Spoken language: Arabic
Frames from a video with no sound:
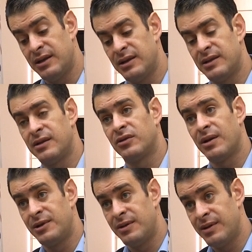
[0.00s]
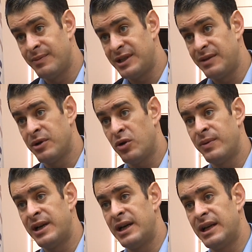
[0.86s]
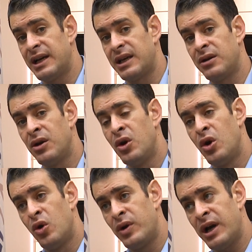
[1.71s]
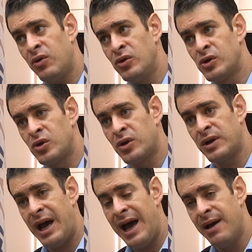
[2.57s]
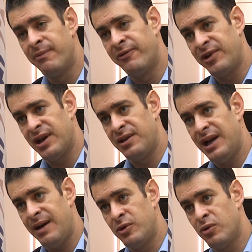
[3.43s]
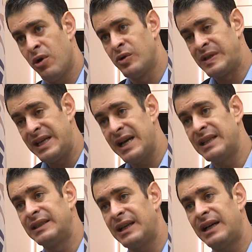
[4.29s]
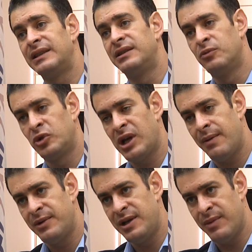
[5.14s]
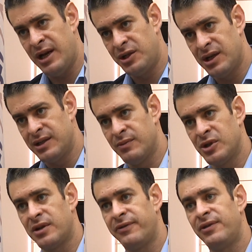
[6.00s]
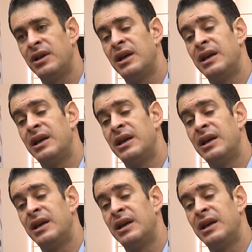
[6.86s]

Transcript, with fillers: لاستقطاب المزيد من العملاء لكن هناك عنصر عام في هذه الحمله وهو زياده عدد المتعاملين مع الجهاز المصرفي